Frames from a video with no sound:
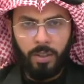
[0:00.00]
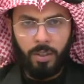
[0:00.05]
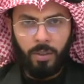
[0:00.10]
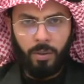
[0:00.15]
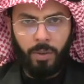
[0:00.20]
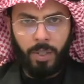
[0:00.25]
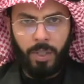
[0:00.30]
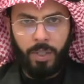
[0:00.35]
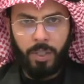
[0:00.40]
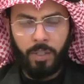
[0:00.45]

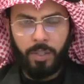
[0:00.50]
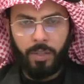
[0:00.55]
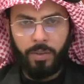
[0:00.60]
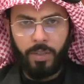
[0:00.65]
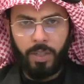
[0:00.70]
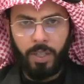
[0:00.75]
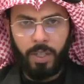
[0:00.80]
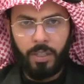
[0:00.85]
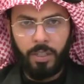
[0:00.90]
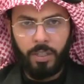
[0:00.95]
وإن
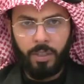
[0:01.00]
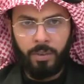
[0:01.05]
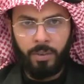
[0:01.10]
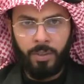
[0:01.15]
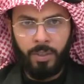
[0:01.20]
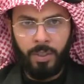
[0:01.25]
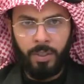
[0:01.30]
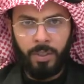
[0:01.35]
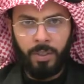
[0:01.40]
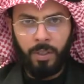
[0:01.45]

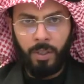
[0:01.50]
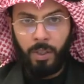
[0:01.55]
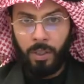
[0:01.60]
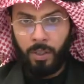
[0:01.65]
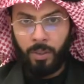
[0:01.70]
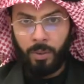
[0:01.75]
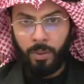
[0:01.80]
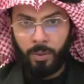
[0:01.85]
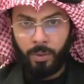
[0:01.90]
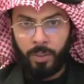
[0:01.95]
شفاعتهن
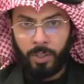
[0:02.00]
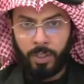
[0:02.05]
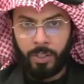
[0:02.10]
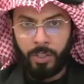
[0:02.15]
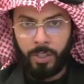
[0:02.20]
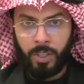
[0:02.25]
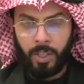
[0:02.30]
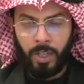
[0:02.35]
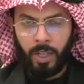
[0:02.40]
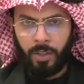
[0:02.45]

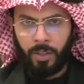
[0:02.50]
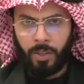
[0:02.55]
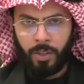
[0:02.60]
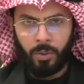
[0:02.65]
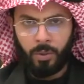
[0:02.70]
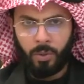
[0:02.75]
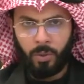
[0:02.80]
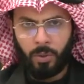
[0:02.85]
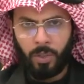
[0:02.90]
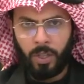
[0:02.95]
لترتجى هذا
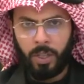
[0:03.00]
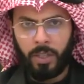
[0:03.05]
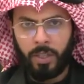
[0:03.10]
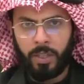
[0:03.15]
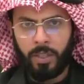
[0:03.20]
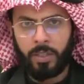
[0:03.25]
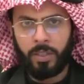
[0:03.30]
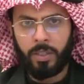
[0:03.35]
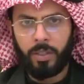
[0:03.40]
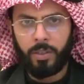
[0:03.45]
رسول الله
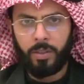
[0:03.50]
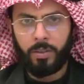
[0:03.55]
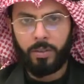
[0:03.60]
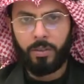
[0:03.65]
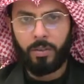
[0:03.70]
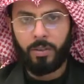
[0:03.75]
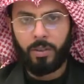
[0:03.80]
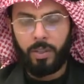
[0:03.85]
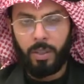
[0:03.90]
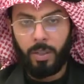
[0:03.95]
عنده
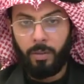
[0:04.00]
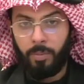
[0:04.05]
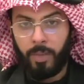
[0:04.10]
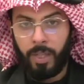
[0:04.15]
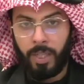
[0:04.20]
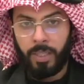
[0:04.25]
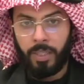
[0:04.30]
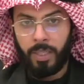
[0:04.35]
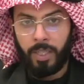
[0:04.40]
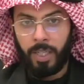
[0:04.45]

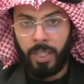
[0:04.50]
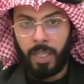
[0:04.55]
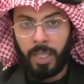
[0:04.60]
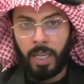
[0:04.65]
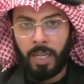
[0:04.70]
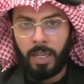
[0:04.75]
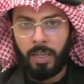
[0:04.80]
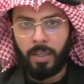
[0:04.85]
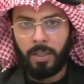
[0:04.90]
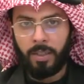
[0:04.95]
أما عندنا
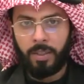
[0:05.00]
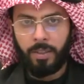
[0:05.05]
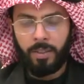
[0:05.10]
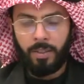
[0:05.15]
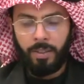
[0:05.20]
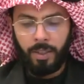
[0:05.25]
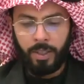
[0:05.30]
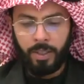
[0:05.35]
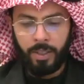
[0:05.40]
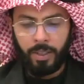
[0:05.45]
لا
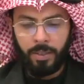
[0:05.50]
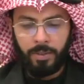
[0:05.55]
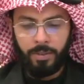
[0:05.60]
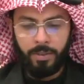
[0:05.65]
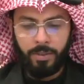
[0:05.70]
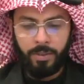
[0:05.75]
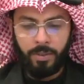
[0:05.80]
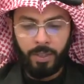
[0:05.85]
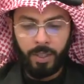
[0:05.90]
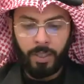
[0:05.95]
يختلف
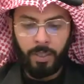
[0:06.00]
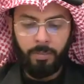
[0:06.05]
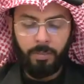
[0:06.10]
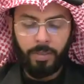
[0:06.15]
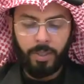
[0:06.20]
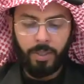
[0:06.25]
طيب